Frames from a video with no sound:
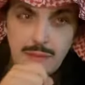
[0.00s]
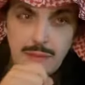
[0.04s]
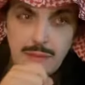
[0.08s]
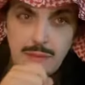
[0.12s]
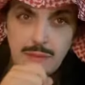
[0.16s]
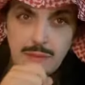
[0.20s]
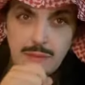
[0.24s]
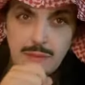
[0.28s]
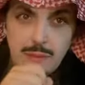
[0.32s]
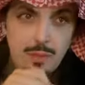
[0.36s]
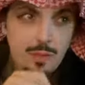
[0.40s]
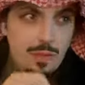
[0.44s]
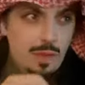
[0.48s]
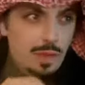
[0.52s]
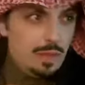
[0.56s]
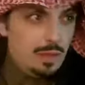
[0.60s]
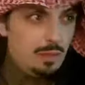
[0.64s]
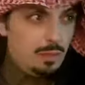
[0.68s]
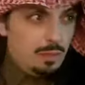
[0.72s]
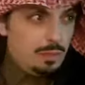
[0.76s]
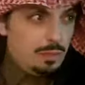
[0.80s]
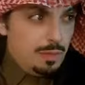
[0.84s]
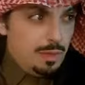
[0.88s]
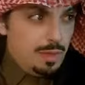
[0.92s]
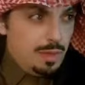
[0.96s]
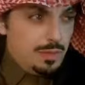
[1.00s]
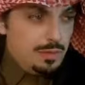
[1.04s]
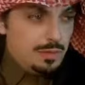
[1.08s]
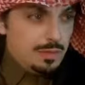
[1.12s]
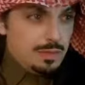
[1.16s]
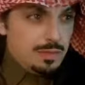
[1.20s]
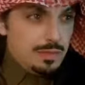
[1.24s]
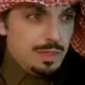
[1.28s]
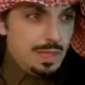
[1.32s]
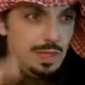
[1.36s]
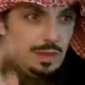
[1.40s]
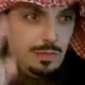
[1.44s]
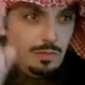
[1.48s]
تقول لا يا اخوي معليش
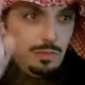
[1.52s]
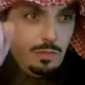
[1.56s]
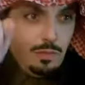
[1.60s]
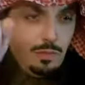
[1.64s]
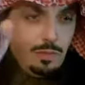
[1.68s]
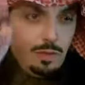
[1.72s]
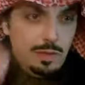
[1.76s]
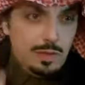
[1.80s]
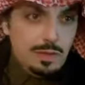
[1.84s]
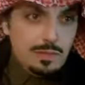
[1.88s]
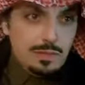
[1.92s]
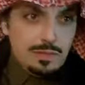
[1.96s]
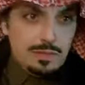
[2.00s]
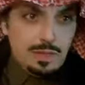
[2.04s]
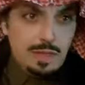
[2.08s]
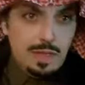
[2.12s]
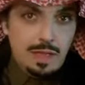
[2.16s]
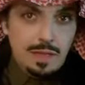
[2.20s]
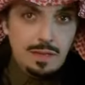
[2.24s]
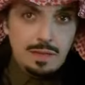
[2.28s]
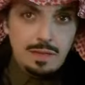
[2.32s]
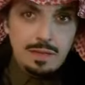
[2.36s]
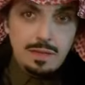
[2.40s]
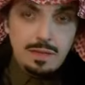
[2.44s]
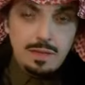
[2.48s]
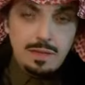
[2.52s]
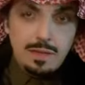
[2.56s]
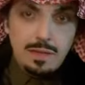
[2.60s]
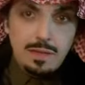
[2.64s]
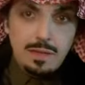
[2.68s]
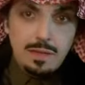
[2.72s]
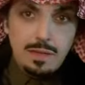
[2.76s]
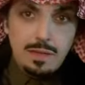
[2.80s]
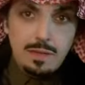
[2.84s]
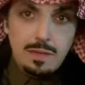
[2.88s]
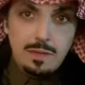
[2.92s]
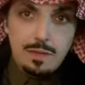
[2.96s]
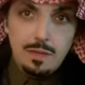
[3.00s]
طالع فوق ولا نازل تحت
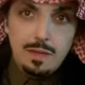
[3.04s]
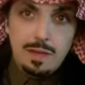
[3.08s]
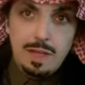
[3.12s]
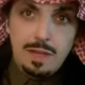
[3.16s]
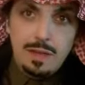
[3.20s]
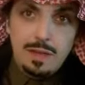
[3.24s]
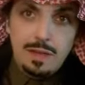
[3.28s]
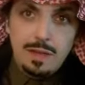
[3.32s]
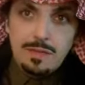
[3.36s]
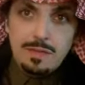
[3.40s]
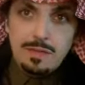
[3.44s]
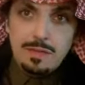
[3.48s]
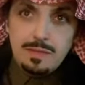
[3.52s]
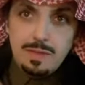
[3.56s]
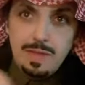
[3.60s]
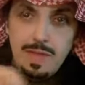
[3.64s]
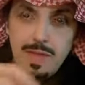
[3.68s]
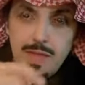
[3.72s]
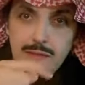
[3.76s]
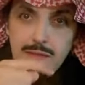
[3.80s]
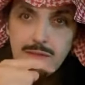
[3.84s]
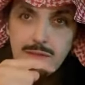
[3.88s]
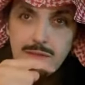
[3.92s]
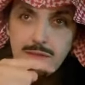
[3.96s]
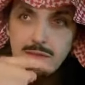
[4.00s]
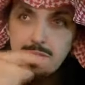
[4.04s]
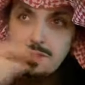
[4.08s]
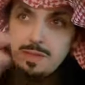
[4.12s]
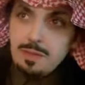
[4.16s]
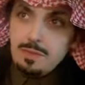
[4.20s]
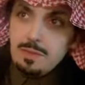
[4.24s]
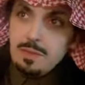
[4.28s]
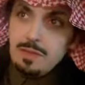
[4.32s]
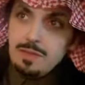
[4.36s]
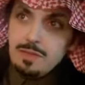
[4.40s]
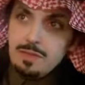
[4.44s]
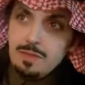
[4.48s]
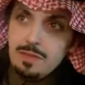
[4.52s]
يقول لا نازل تحت
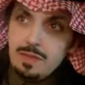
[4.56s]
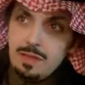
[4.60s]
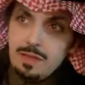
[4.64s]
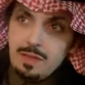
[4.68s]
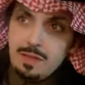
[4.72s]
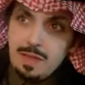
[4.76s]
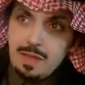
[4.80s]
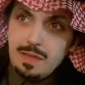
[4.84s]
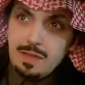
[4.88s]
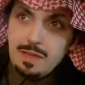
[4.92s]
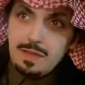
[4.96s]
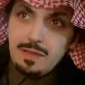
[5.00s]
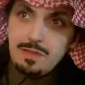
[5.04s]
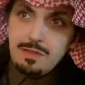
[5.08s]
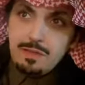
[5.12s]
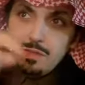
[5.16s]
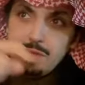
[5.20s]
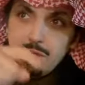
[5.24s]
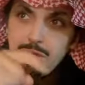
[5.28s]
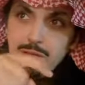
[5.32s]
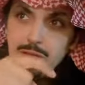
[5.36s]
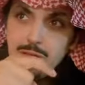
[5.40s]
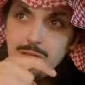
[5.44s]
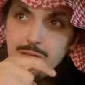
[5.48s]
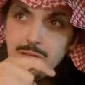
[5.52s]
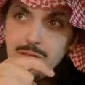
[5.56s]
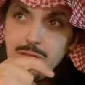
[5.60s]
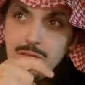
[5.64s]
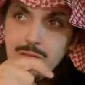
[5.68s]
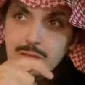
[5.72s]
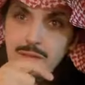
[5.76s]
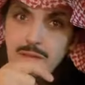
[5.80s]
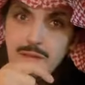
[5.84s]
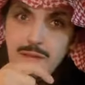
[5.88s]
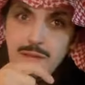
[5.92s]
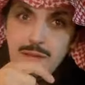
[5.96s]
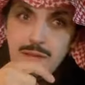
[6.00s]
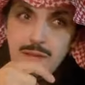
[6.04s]
طيب ليش تضغط هذا اللي فوق
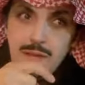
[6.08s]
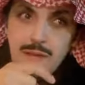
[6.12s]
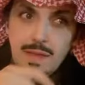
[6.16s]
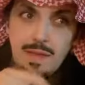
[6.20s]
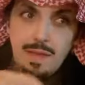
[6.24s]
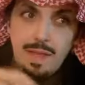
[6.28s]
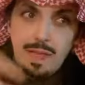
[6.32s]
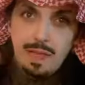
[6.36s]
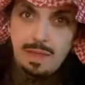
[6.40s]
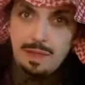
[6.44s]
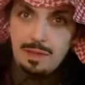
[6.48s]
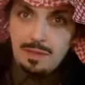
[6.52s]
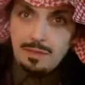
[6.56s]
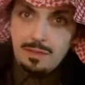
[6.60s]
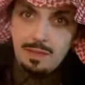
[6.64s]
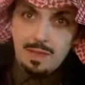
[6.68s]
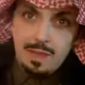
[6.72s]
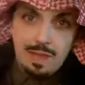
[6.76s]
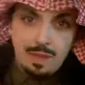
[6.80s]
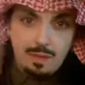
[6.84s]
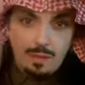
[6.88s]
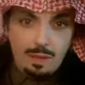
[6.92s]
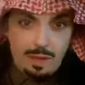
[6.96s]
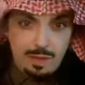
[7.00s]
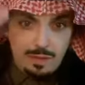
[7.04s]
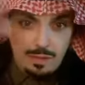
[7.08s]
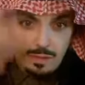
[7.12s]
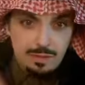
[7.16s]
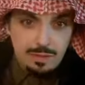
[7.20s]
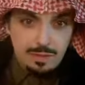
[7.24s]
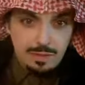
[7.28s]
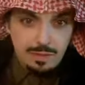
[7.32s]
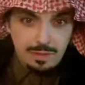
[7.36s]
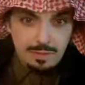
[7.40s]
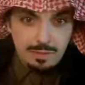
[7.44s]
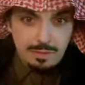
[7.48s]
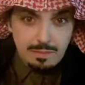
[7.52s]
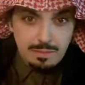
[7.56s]
كان يا رجال أي واحد
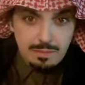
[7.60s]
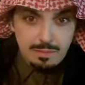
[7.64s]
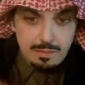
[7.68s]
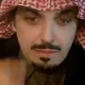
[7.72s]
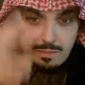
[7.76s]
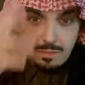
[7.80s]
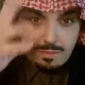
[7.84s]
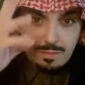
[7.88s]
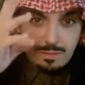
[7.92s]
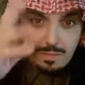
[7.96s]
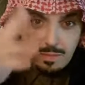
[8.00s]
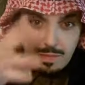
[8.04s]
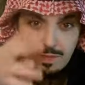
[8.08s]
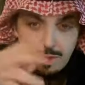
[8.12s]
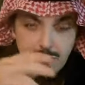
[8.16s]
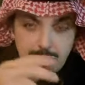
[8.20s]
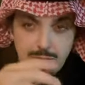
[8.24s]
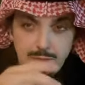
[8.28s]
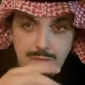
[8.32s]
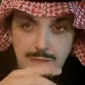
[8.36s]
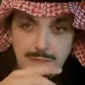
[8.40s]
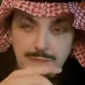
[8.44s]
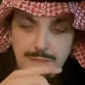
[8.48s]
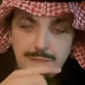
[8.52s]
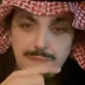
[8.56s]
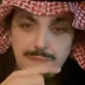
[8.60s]
يجي نطلع معه